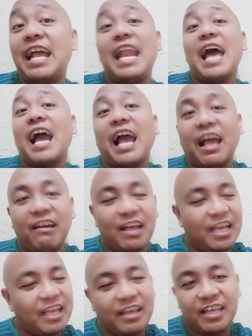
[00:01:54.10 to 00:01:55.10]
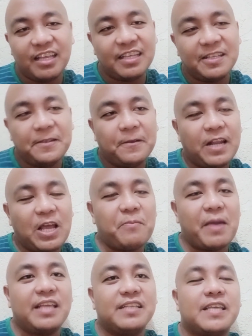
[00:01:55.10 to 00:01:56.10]
lang. Ay na
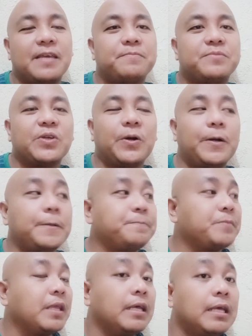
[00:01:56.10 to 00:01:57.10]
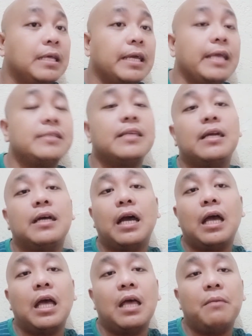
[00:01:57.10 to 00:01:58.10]
maisip. So, guys,
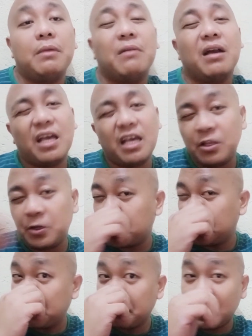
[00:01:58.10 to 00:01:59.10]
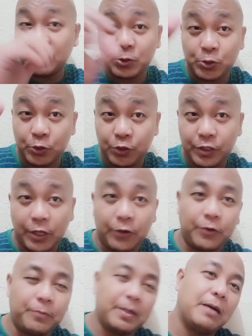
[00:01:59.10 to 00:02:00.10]
uh, may mga ano, may mga susunod
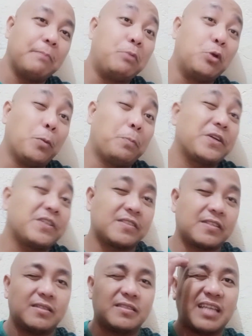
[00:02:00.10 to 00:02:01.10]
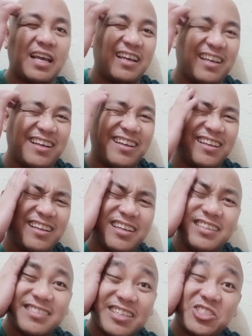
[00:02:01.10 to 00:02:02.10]
akong mga bloopers sa
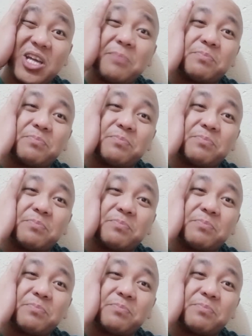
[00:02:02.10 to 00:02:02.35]
sa shop